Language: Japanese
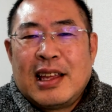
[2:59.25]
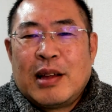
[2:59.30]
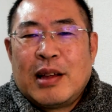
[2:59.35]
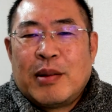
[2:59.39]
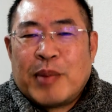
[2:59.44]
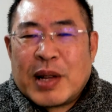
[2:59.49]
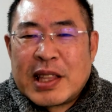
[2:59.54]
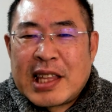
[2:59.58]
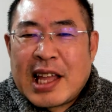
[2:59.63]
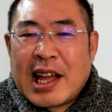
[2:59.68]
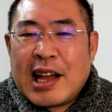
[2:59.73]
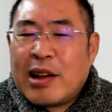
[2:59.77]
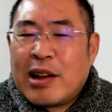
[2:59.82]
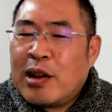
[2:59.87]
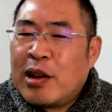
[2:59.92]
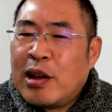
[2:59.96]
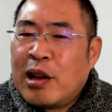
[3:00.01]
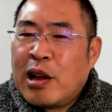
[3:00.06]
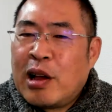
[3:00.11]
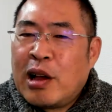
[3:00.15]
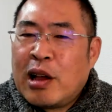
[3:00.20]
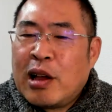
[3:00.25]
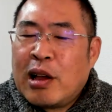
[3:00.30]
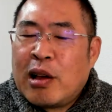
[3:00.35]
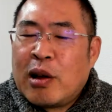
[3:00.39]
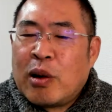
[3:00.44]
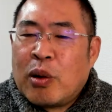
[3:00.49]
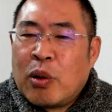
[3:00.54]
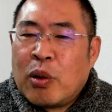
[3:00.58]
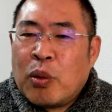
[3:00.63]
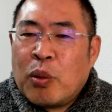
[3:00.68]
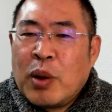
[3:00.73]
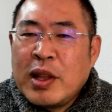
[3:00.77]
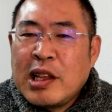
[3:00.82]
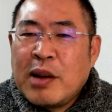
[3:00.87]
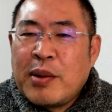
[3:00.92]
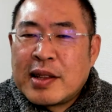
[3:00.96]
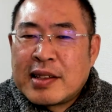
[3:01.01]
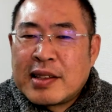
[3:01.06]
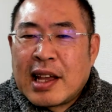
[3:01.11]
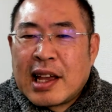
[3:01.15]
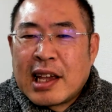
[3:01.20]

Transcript: また、わざわざ